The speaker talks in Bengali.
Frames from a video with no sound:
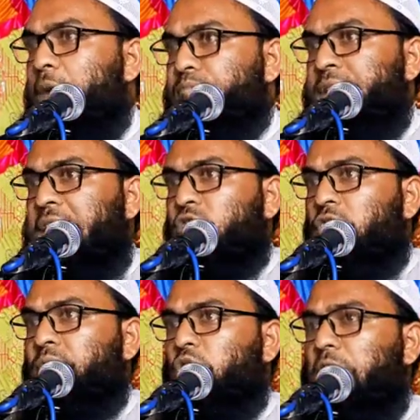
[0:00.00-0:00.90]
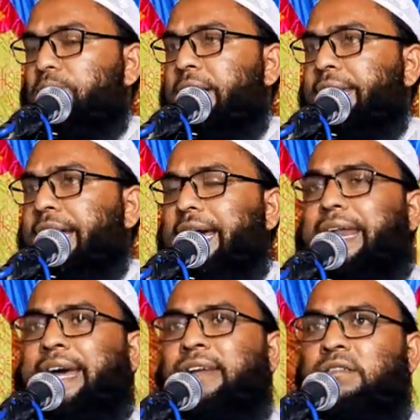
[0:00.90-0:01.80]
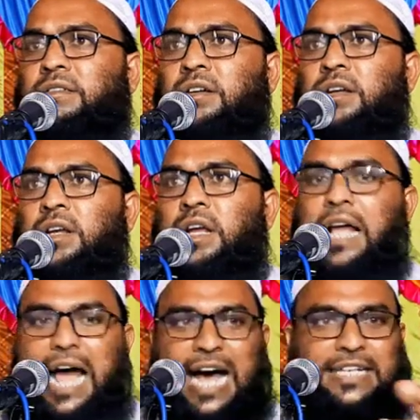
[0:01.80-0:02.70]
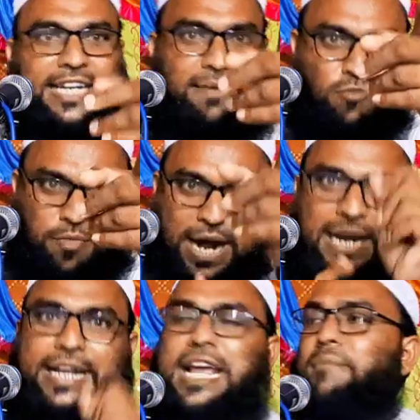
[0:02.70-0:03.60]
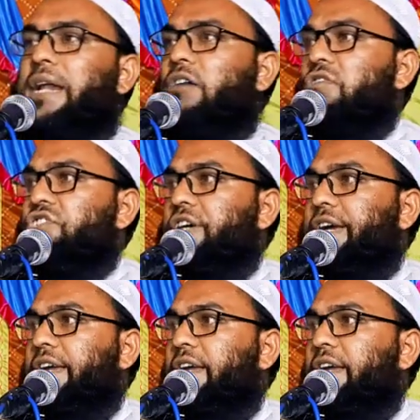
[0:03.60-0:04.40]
আপনি এখন বলে পেরিয়ে গেলেন আজকে মোবাইলে ক্যামেরা হচ্ছে